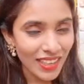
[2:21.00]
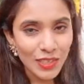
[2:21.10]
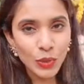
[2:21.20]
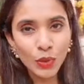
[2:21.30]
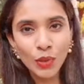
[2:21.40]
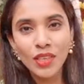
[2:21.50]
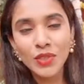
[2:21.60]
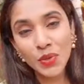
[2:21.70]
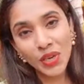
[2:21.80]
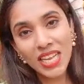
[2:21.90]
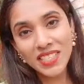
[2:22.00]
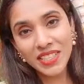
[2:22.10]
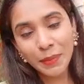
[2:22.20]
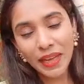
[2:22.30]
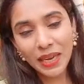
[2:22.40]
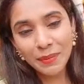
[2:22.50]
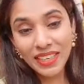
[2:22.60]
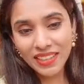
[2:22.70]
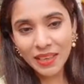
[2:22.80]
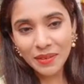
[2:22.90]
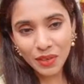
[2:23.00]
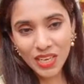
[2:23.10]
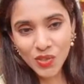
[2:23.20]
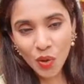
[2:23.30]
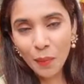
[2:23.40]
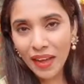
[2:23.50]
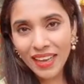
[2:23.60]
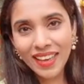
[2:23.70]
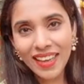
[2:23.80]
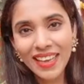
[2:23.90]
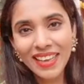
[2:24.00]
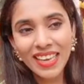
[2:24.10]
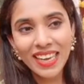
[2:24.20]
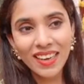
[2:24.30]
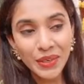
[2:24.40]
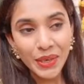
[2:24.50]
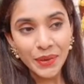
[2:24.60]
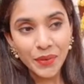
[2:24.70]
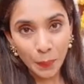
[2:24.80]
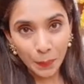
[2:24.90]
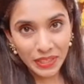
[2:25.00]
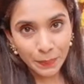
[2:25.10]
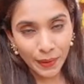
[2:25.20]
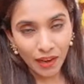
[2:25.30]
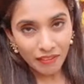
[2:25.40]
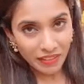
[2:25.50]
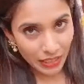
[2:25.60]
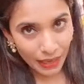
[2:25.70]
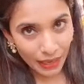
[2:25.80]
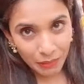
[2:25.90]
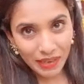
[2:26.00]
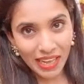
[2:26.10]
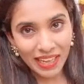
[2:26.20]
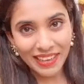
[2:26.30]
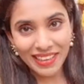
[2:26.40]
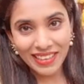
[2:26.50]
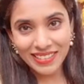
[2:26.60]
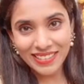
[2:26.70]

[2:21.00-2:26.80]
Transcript: जो जो लोग आज दरबार में कितना उनका सौभाग्य है कि वो अपनी दीपावली दरबार में मना रहे हैं